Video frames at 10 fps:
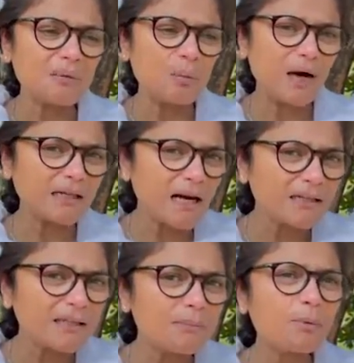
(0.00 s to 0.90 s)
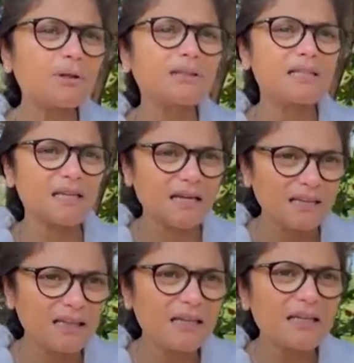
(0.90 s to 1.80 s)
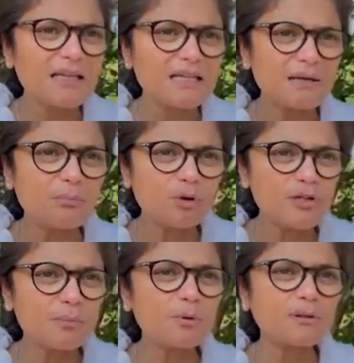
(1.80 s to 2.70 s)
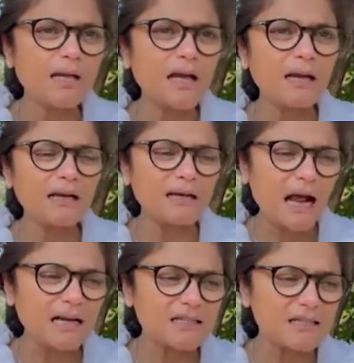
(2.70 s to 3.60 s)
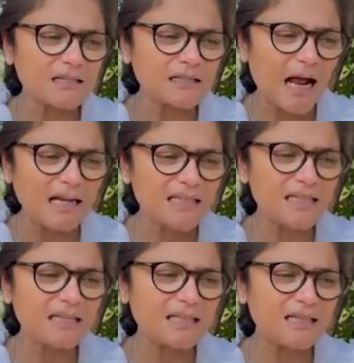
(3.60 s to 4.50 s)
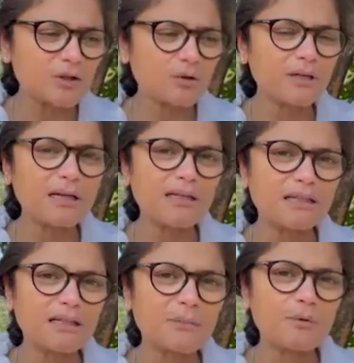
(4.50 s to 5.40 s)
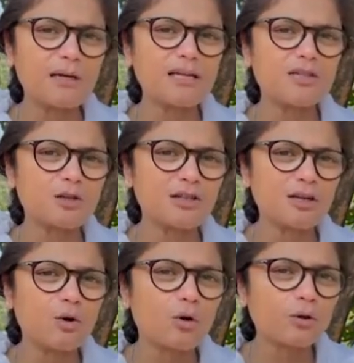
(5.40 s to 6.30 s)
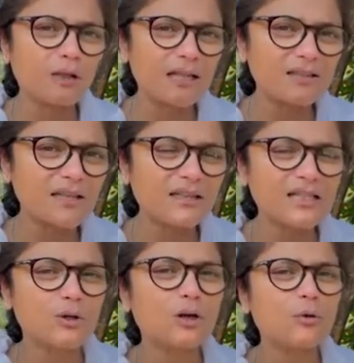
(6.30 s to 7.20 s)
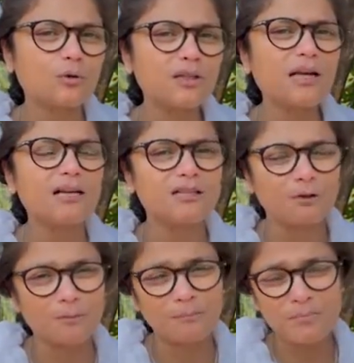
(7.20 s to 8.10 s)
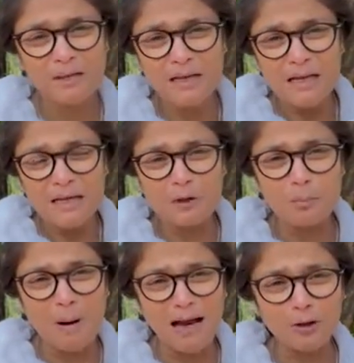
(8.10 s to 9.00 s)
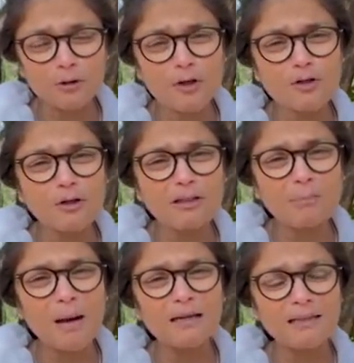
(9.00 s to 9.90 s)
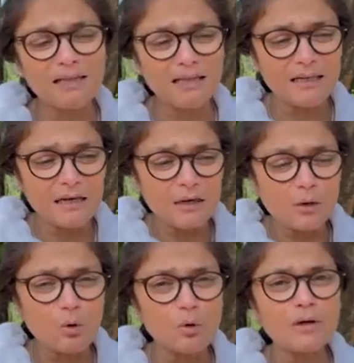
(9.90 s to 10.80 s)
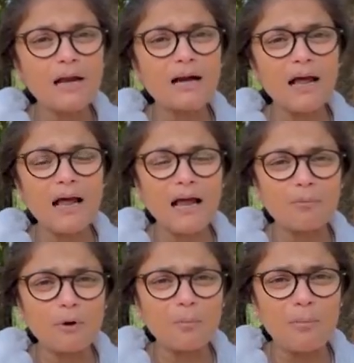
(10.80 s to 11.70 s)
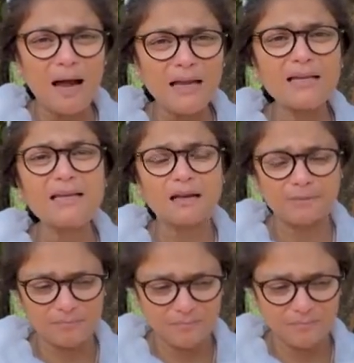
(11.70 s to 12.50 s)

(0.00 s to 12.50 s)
ওয়ার্কারদের বলতে চাই যে মজিবুর তা রাজ রাজনীতির জন্য তৃণমূলে এসেছিল যেটা গণতান্ত্রিক দেশে ওনার অধিকার ছিল কিন্তু ভারতীয় জনতা পার্টির গুন্ডারা এবং বাহিনীরা